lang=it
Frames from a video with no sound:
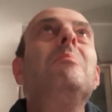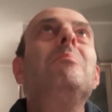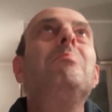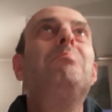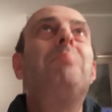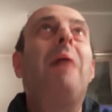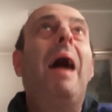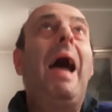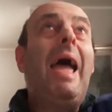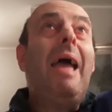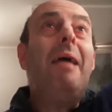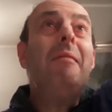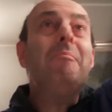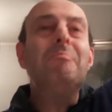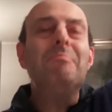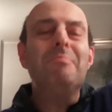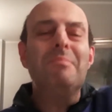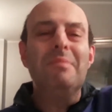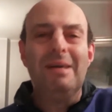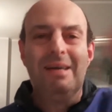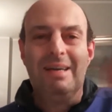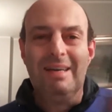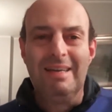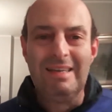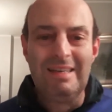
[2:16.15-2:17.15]

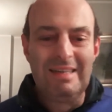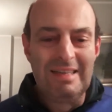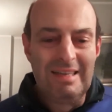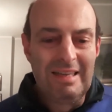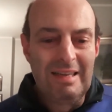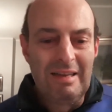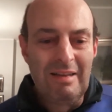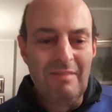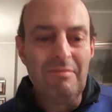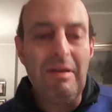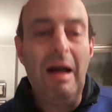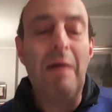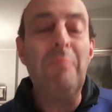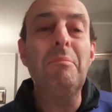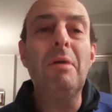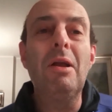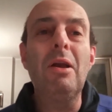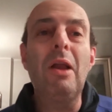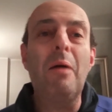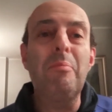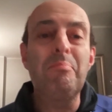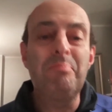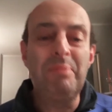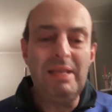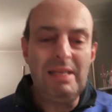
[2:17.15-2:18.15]
Pam!
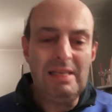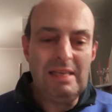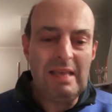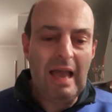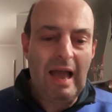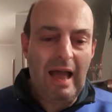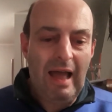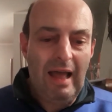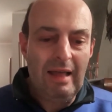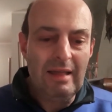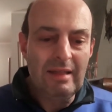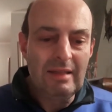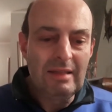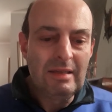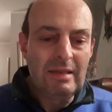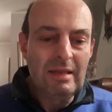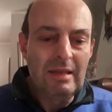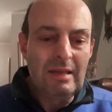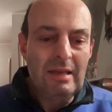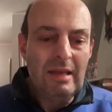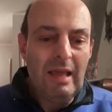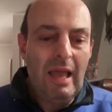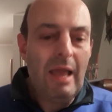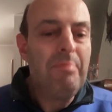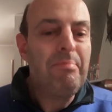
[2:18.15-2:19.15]
Dammelo a pigliare.
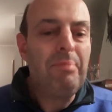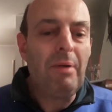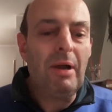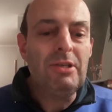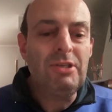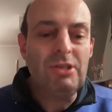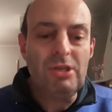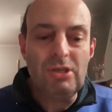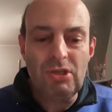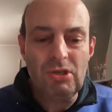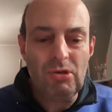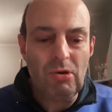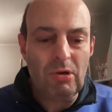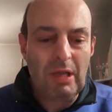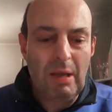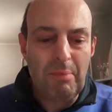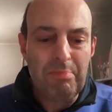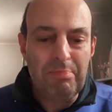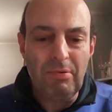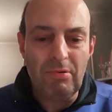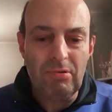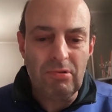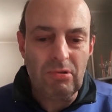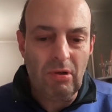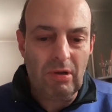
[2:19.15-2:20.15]
E poi Ciccio
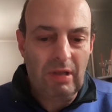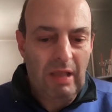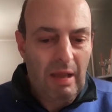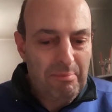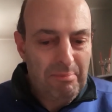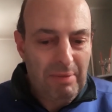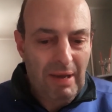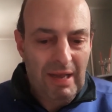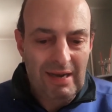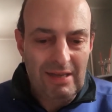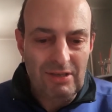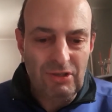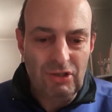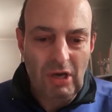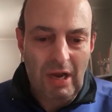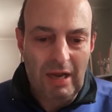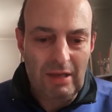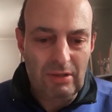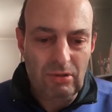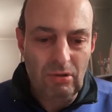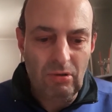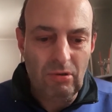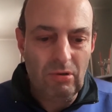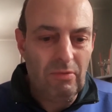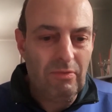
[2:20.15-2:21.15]
Caputo che ha
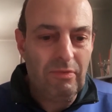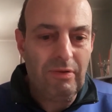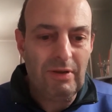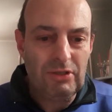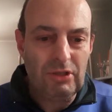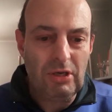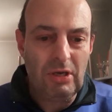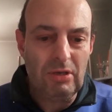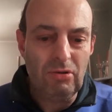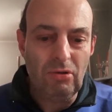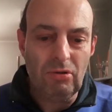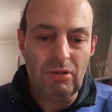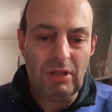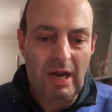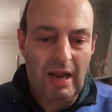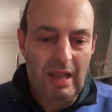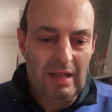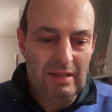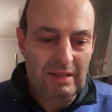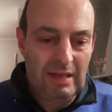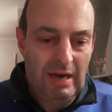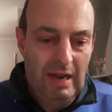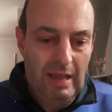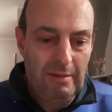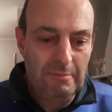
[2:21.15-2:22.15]
pareggiato facendo
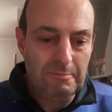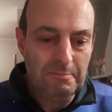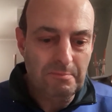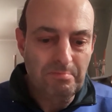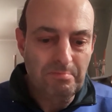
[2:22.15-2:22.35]
3-3.